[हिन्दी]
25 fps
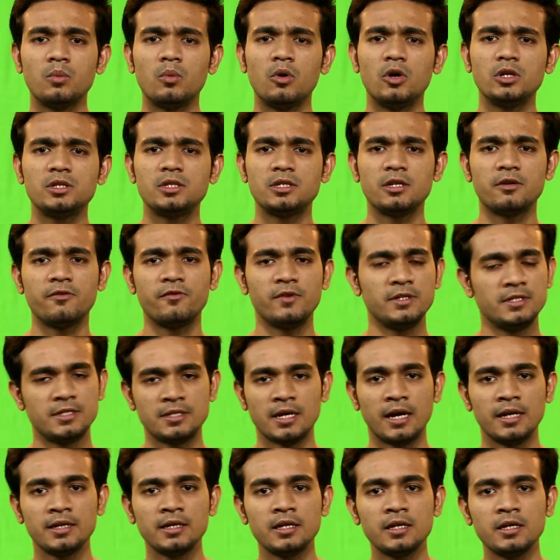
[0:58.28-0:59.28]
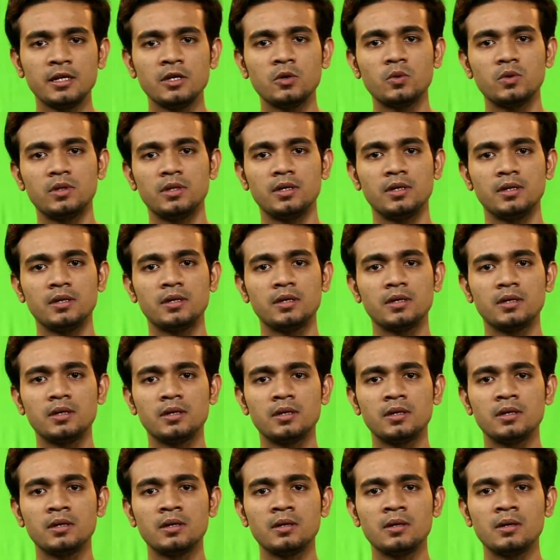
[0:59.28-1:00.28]
मौत सिर्फ इंसान की नहीं होती
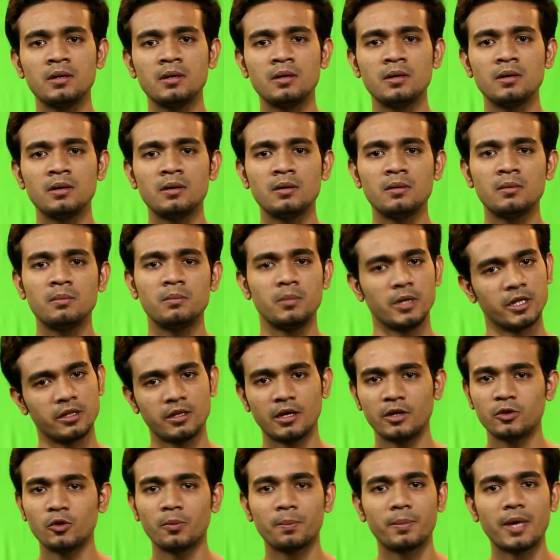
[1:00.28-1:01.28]
मरता तो